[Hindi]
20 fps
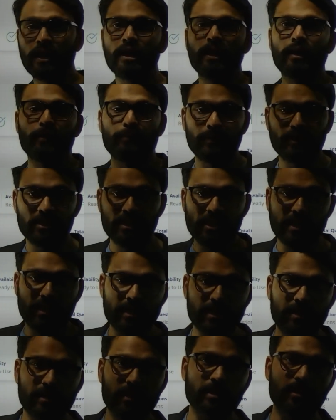फिर देखेंगे
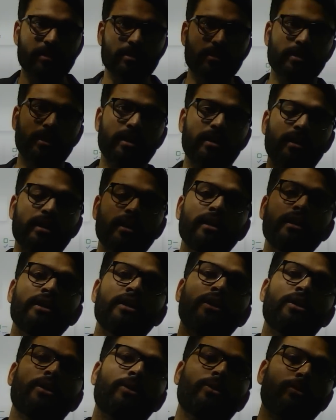कि किस तरह का
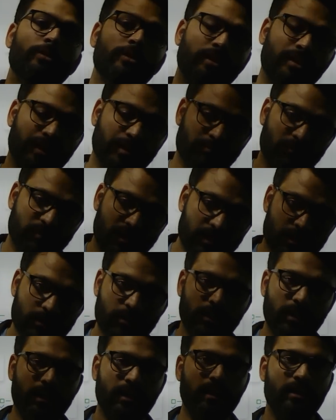होलसम किस तरह
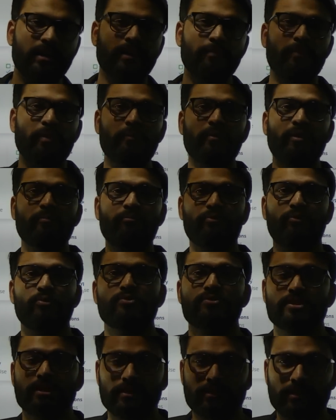का ये पेपर पूछ
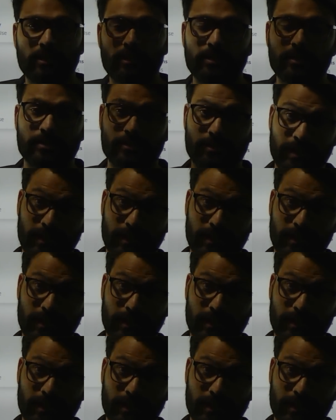सकता है किस तरह के